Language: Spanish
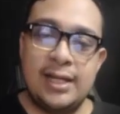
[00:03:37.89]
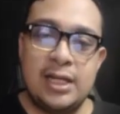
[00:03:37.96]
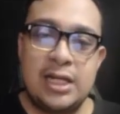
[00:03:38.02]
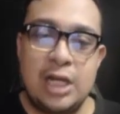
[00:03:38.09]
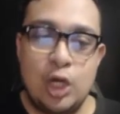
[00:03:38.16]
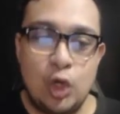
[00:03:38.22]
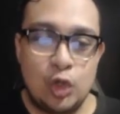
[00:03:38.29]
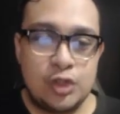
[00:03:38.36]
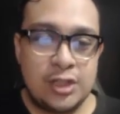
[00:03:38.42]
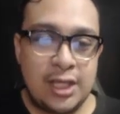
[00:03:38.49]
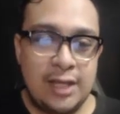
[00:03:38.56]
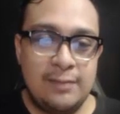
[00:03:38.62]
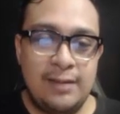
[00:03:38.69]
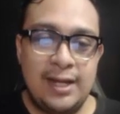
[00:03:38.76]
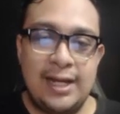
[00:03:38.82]
los
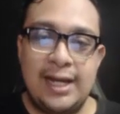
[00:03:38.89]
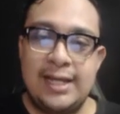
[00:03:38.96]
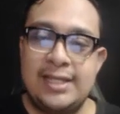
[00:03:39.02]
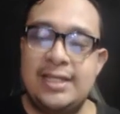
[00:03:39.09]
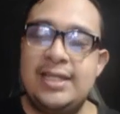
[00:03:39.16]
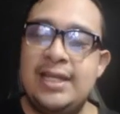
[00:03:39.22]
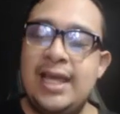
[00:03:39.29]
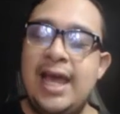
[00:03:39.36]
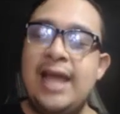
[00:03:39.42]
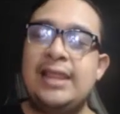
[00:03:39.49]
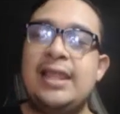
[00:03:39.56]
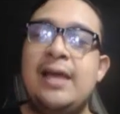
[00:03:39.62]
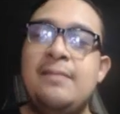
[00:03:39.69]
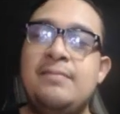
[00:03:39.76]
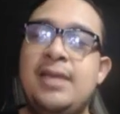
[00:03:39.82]
que iban allí
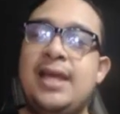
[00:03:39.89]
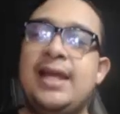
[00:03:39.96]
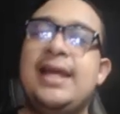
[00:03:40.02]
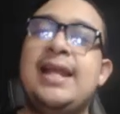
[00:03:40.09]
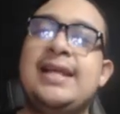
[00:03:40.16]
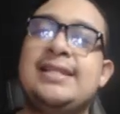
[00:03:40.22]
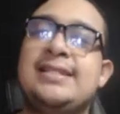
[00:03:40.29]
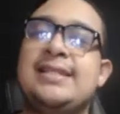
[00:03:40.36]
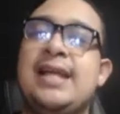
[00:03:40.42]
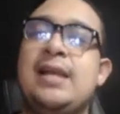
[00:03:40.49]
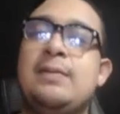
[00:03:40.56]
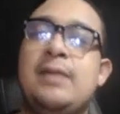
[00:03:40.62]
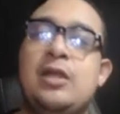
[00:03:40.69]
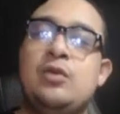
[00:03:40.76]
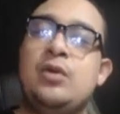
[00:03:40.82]
también eran
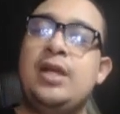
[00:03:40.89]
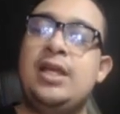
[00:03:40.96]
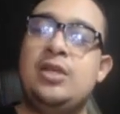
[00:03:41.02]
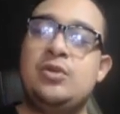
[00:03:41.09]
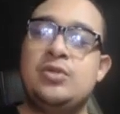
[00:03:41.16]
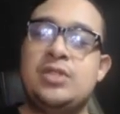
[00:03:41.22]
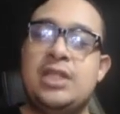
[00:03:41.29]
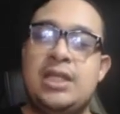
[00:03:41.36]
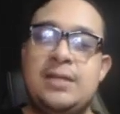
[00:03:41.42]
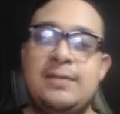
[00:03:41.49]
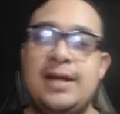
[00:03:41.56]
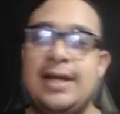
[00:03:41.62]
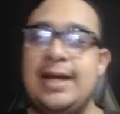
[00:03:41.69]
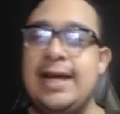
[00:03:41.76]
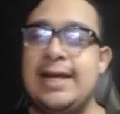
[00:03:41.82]
salvadoreños que
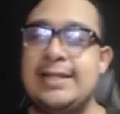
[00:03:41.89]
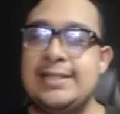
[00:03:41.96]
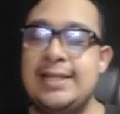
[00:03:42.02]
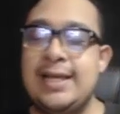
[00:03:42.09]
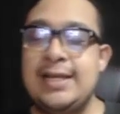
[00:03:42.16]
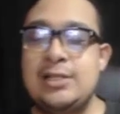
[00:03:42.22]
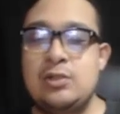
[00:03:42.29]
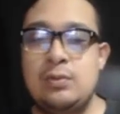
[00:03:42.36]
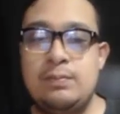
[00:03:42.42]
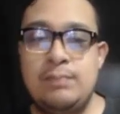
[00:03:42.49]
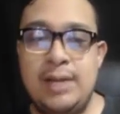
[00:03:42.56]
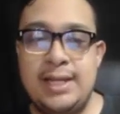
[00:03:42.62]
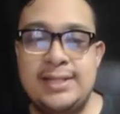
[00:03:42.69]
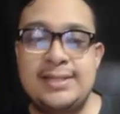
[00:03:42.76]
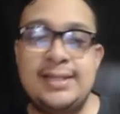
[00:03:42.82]
iban hacia su
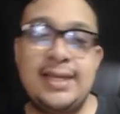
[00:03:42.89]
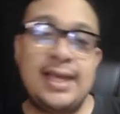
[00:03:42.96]
país,